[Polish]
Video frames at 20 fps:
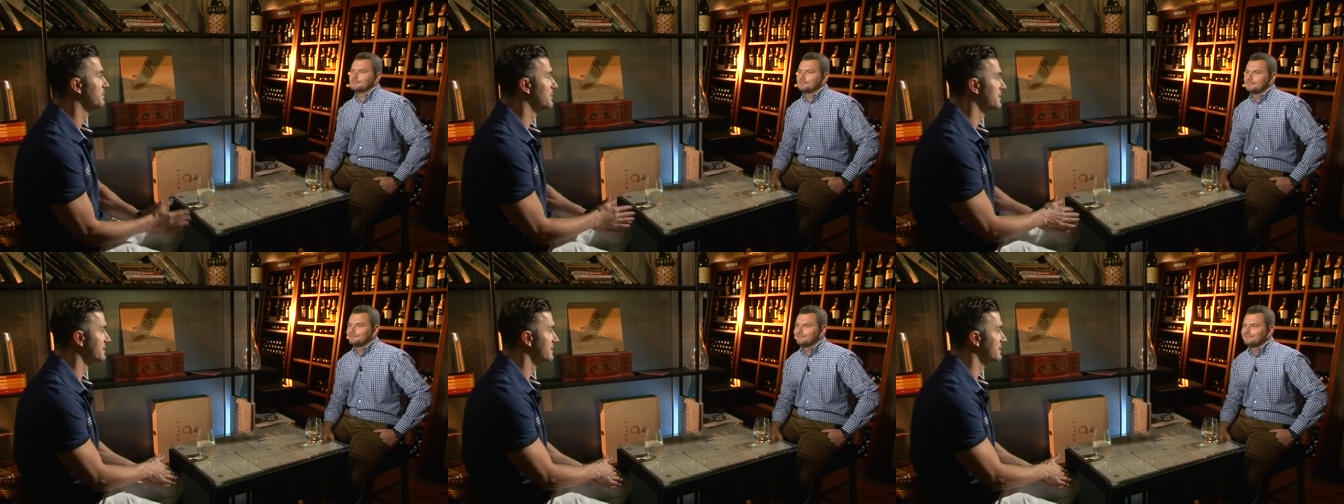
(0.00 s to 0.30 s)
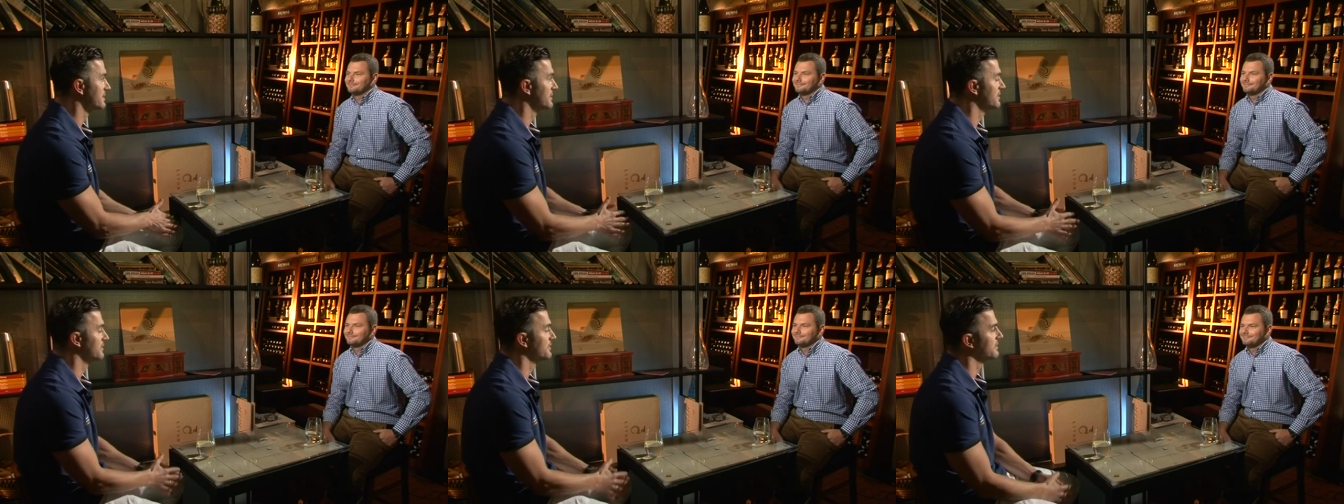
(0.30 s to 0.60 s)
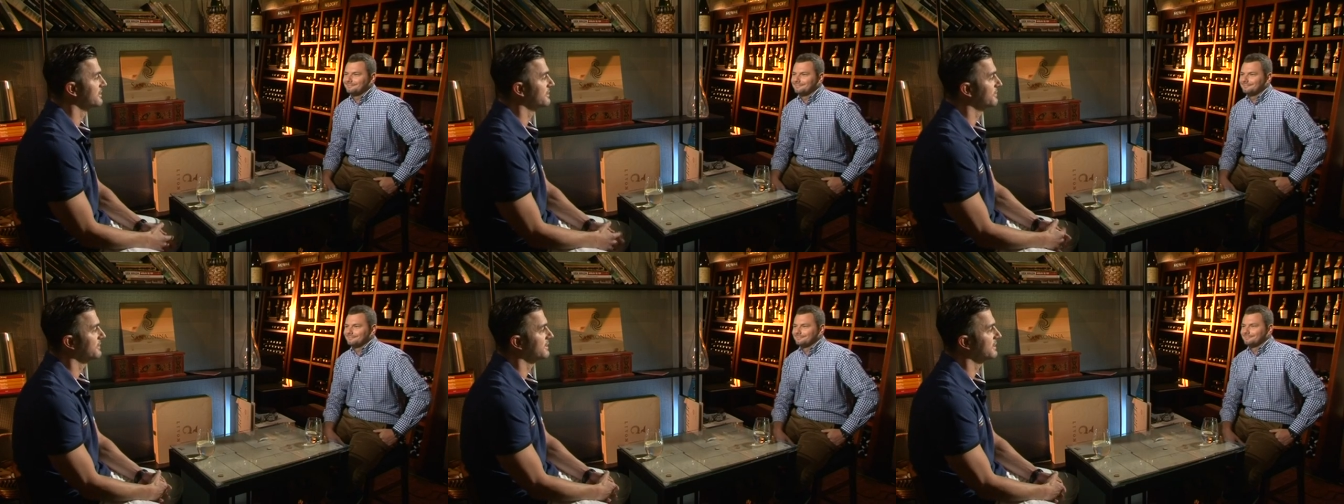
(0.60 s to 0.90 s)
a Mielcarski
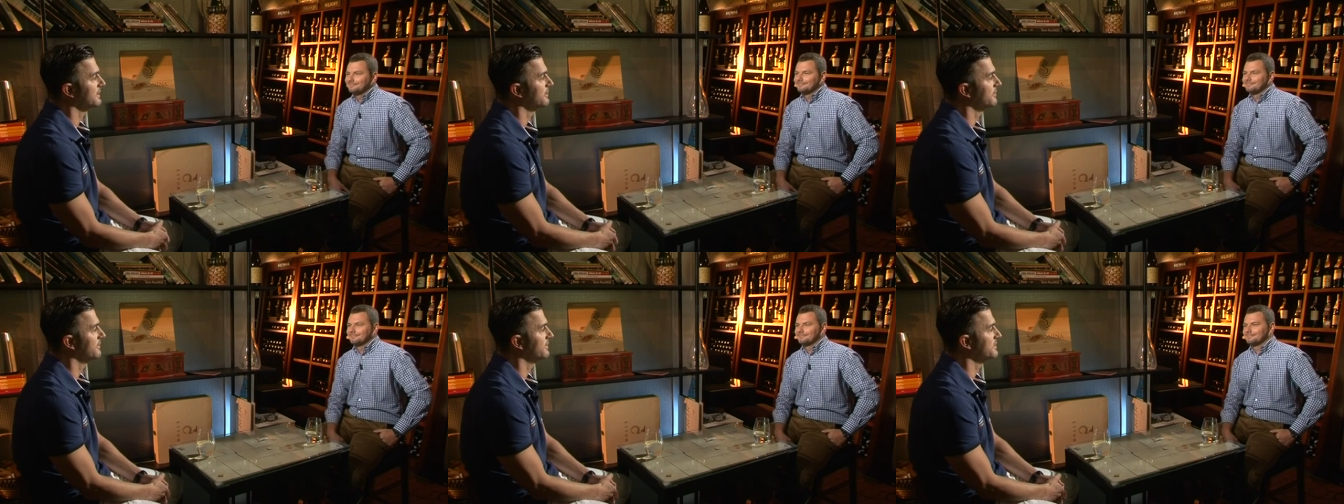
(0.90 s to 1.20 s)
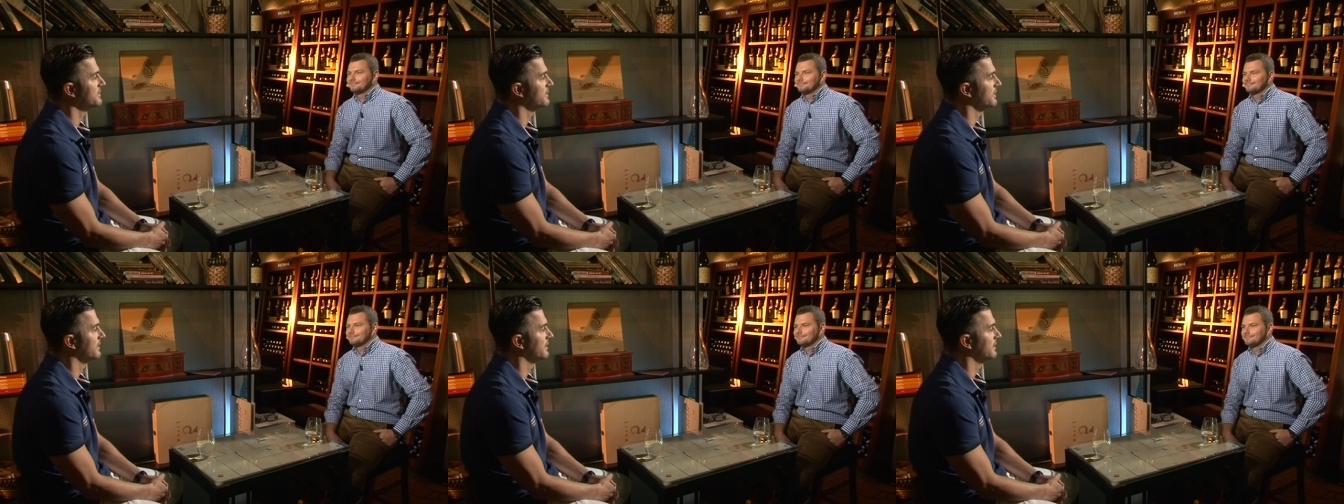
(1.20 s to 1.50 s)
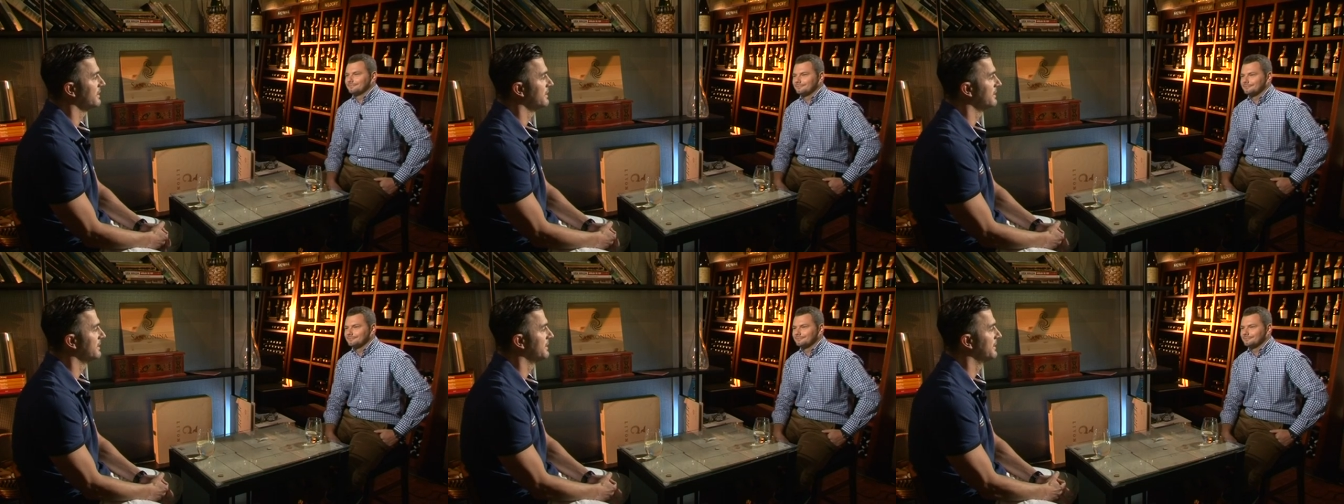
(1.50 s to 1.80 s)
żyje z Wojtka
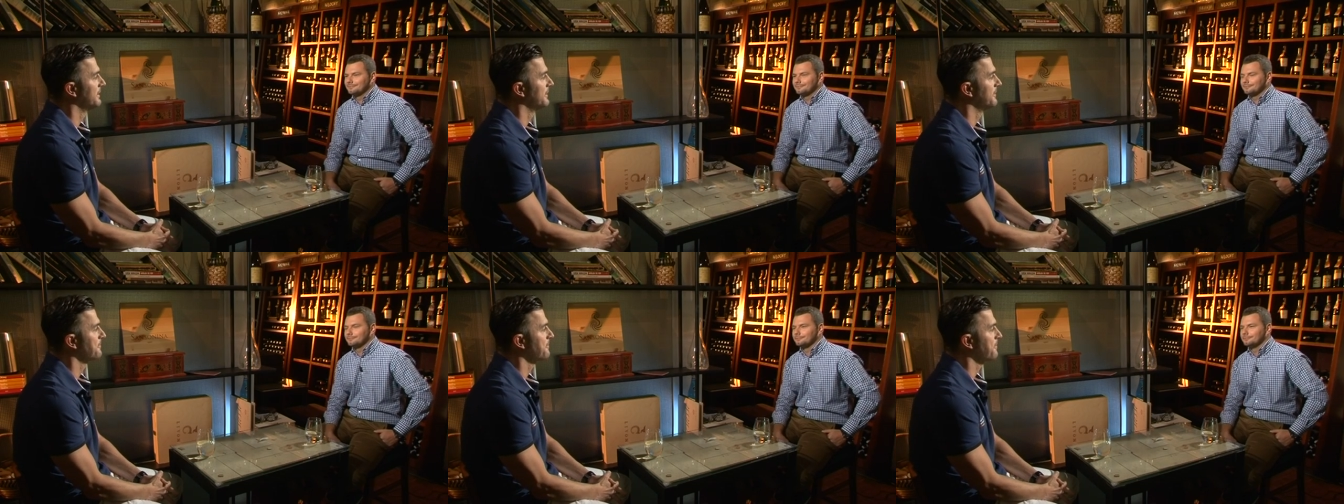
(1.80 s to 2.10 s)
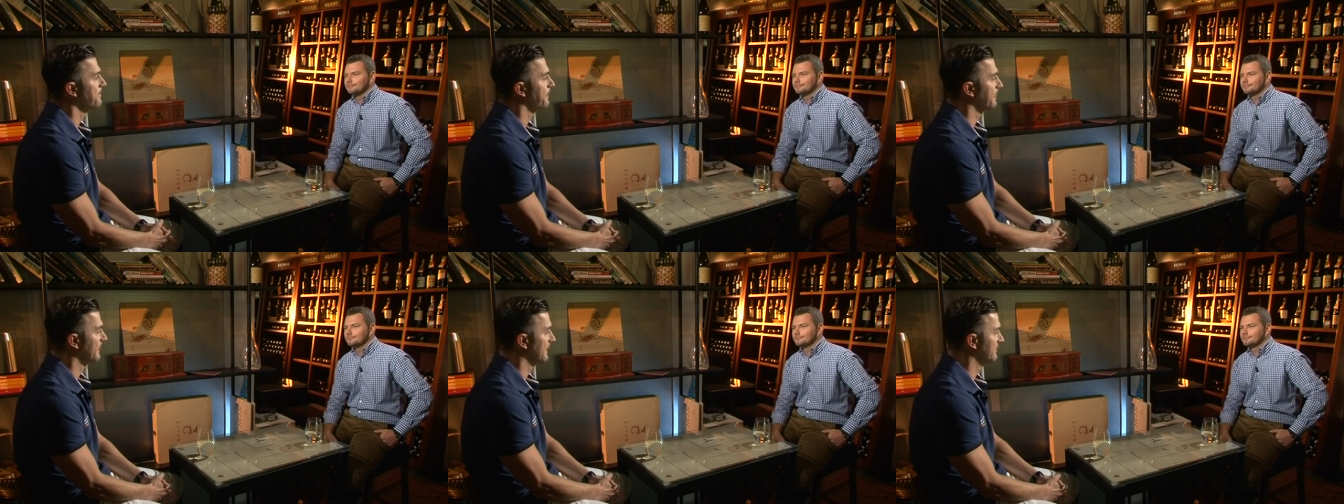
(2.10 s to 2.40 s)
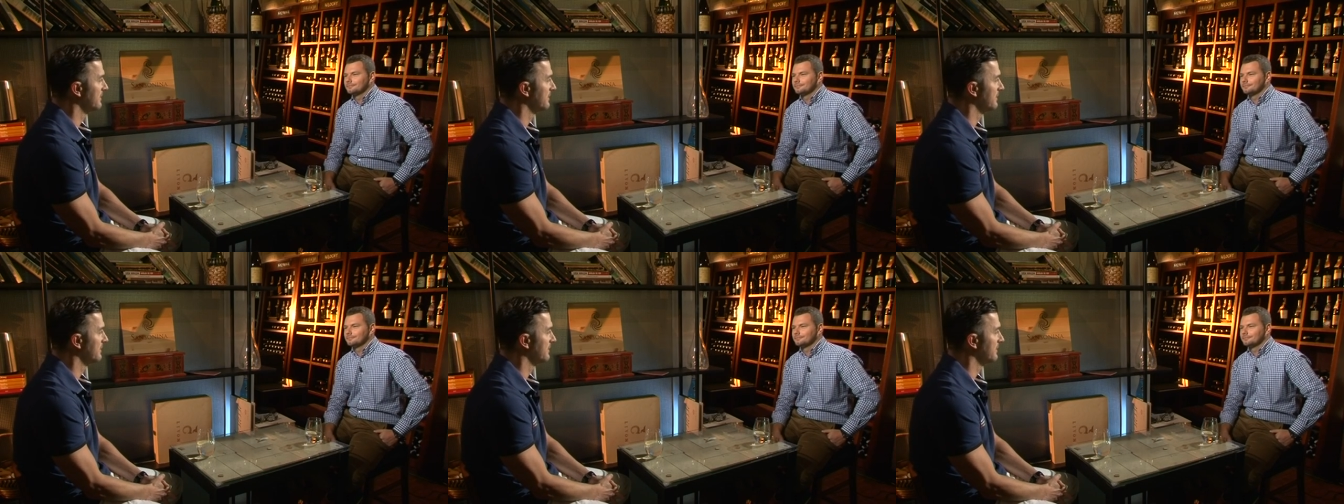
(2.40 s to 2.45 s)
Kowalczyka. I mhm.